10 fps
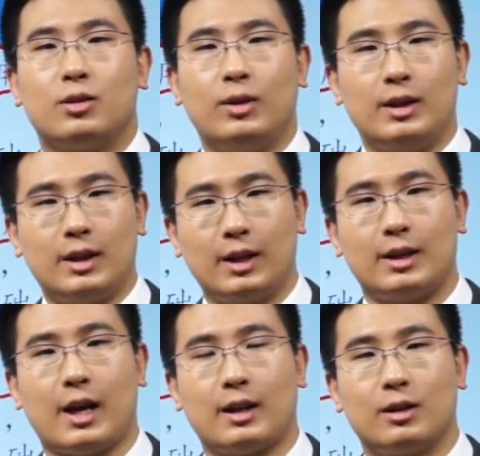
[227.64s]
所以这
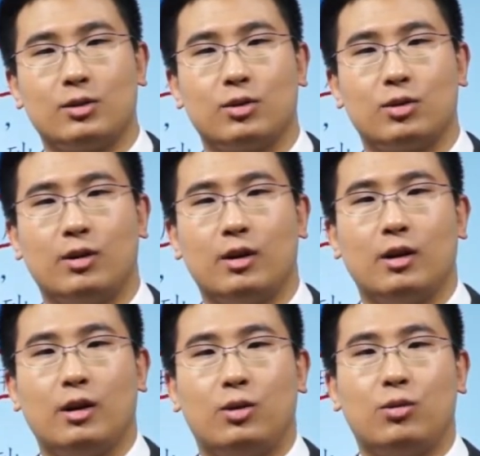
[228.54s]
个讲的就是
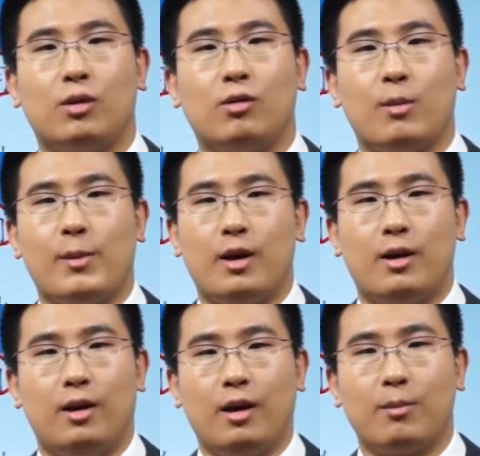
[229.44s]
说，如果我
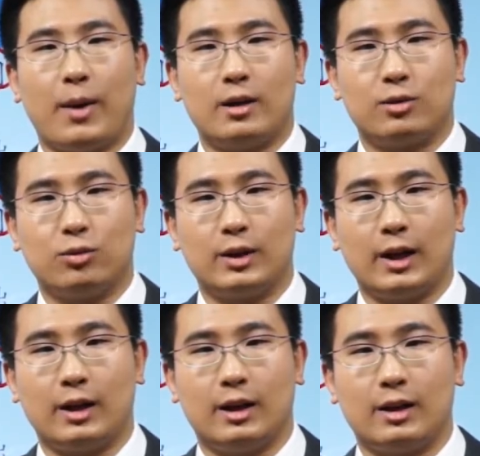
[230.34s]
们满足
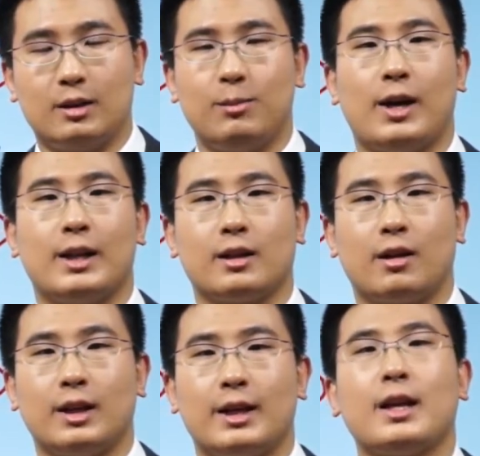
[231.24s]
这个资本化的
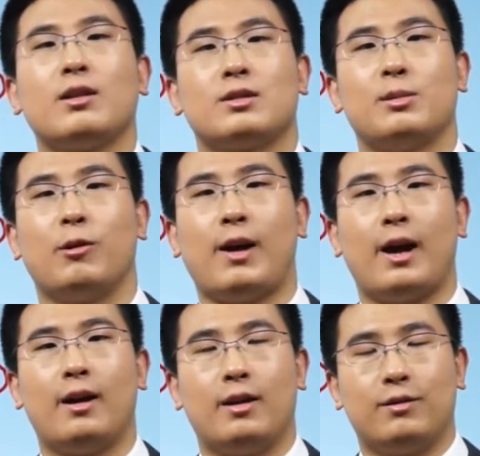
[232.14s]
条件，那就资本
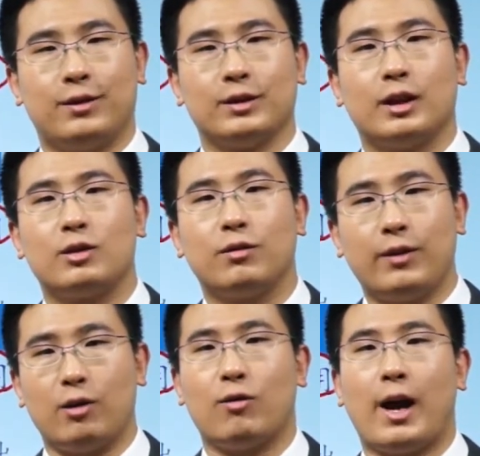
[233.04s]
化，否则就
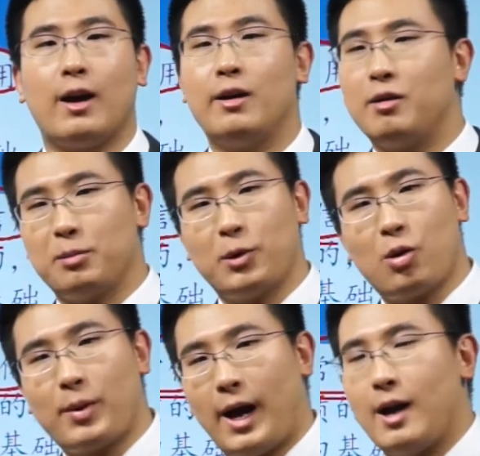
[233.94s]
费用化。我们
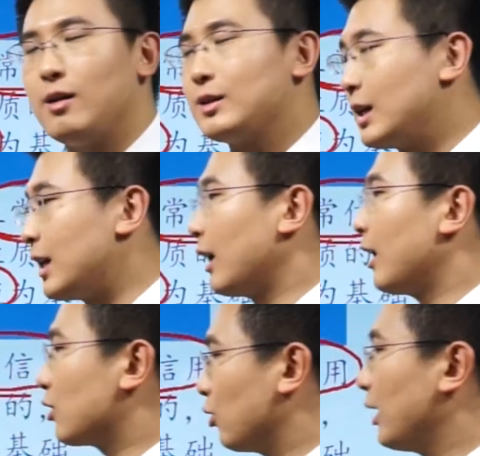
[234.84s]
后面还要再展
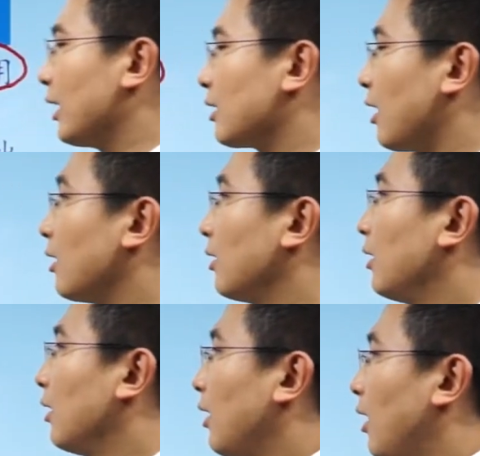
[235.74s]
开说这个事儿。
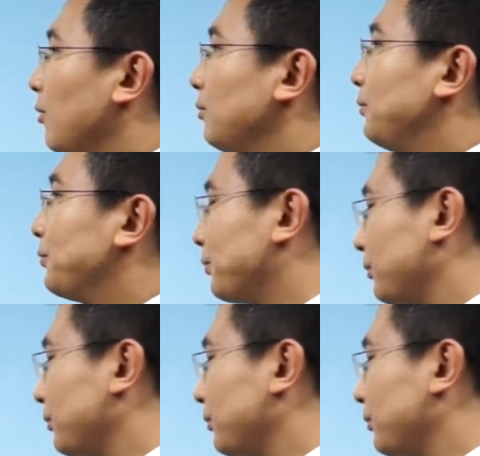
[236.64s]
好。